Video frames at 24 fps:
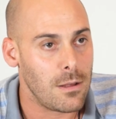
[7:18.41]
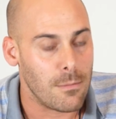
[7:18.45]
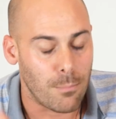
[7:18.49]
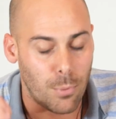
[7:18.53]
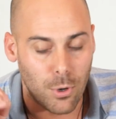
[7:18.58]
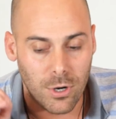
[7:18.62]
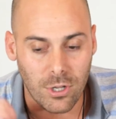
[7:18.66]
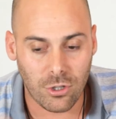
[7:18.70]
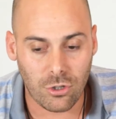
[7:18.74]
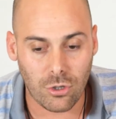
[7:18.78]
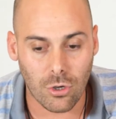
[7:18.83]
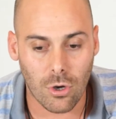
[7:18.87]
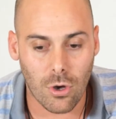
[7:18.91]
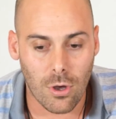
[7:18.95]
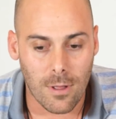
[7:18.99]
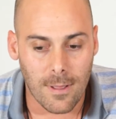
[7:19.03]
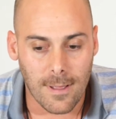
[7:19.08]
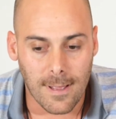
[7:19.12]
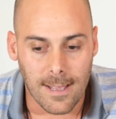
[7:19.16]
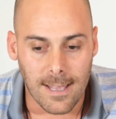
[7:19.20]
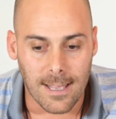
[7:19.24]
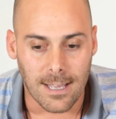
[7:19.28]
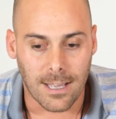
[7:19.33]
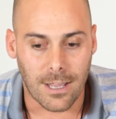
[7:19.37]
Por eso
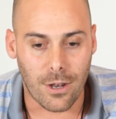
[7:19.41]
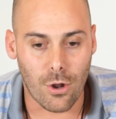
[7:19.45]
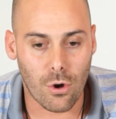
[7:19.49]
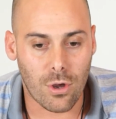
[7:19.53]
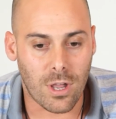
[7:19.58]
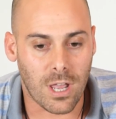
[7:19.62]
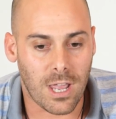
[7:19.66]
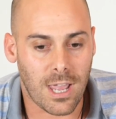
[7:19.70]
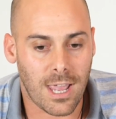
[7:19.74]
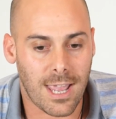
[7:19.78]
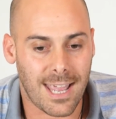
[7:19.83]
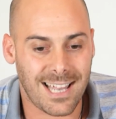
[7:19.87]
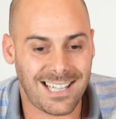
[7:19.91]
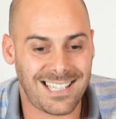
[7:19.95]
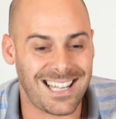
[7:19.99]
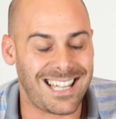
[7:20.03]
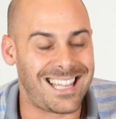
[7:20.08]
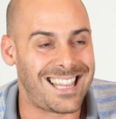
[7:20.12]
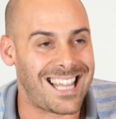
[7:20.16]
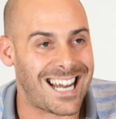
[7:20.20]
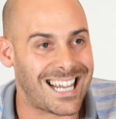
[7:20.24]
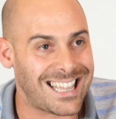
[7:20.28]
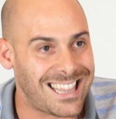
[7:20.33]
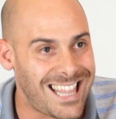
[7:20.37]
creo que es
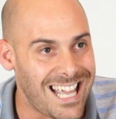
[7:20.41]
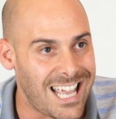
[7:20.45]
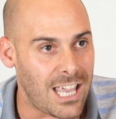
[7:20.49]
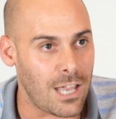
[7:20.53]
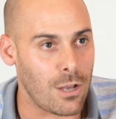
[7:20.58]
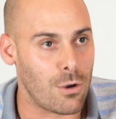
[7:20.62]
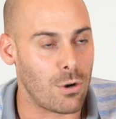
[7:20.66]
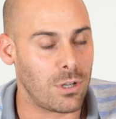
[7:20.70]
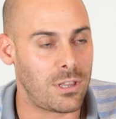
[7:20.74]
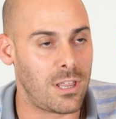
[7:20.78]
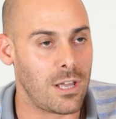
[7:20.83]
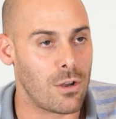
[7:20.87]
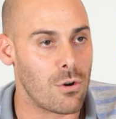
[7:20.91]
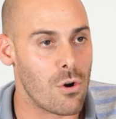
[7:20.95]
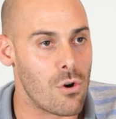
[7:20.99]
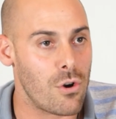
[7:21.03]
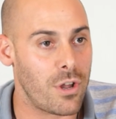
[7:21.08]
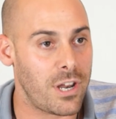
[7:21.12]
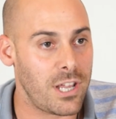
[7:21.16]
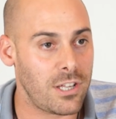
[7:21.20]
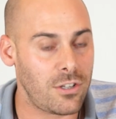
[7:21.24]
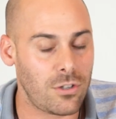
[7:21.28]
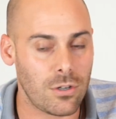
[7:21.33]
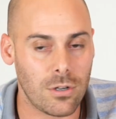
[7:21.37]
estratégico este
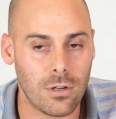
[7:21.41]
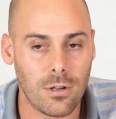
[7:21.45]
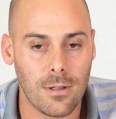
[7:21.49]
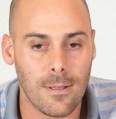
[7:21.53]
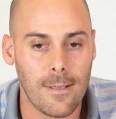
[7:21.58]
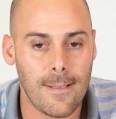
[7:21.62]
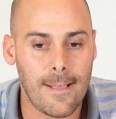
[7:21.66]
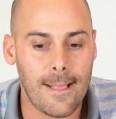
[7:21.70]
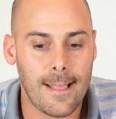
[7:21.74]
Congreso.